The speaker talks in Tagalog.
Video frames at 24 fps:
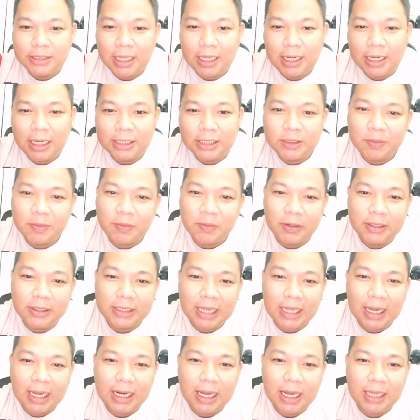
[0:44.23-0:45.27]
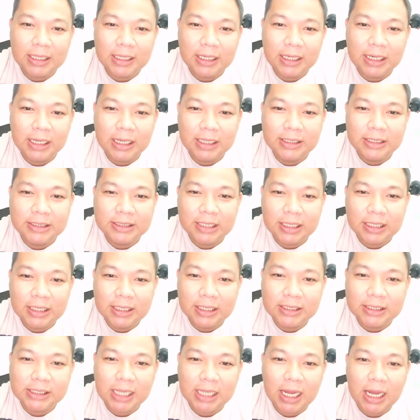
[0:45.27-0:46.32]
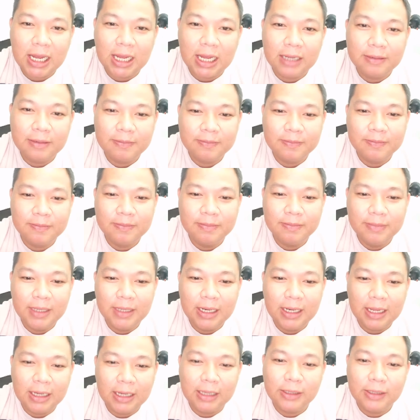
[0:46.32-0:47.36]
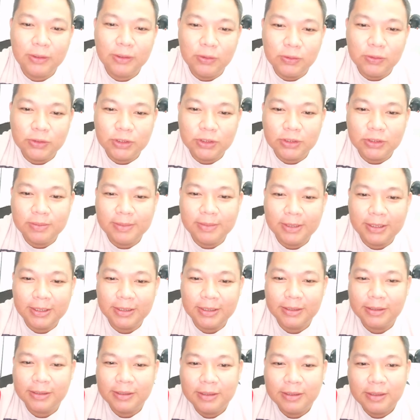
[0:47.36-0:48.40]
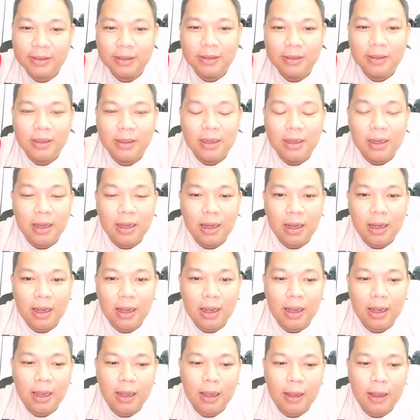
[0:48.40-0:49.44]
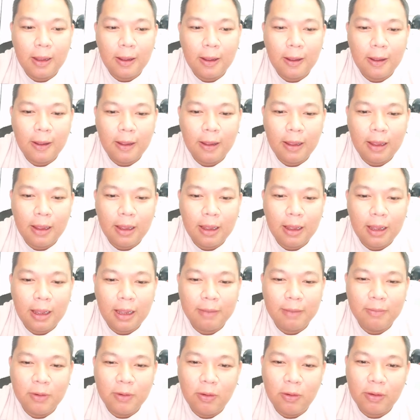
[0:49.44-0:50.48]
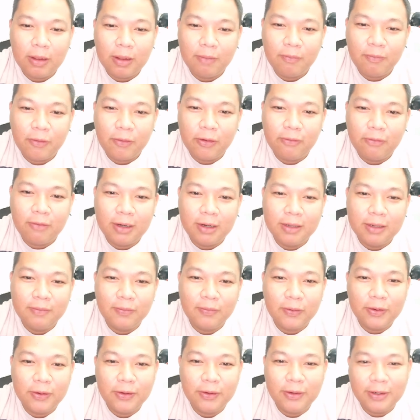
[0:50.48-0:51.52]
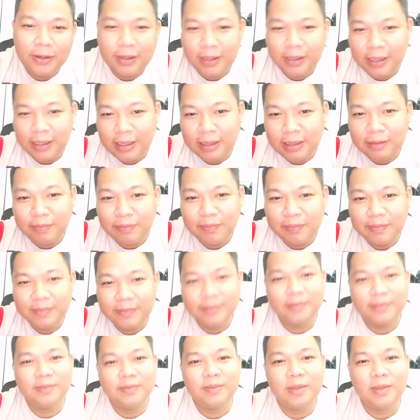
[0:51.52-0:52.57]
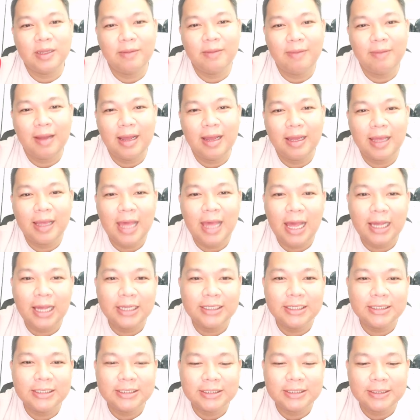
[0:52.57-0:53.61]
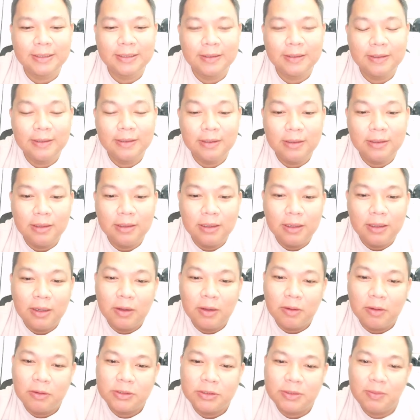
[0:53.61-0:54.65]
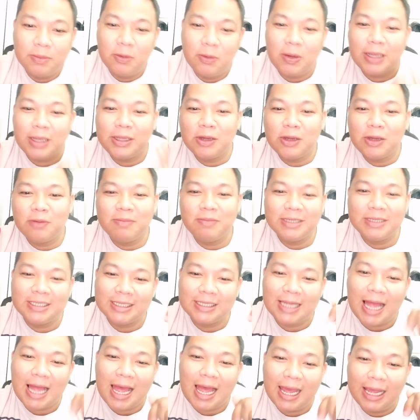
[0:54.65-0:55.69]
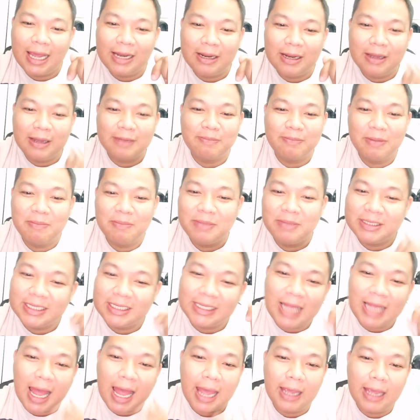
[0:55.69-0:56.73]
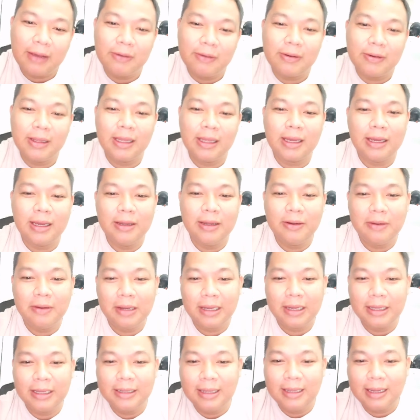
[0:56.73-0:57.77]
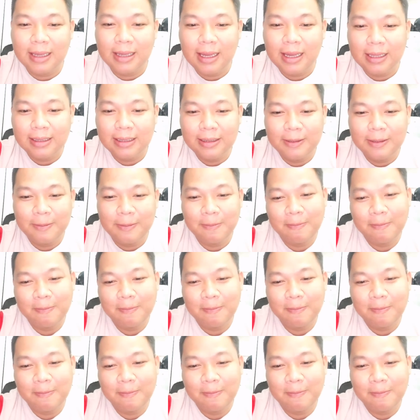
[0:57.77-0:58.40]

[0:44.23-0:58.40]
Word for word: sana supportahan natin ang isa't isa bilang YouTuber. Uh, I'm looking forward for your help mga guys Subukan nyo bisitahin at bibisitahin ko rin kayo agad-agad.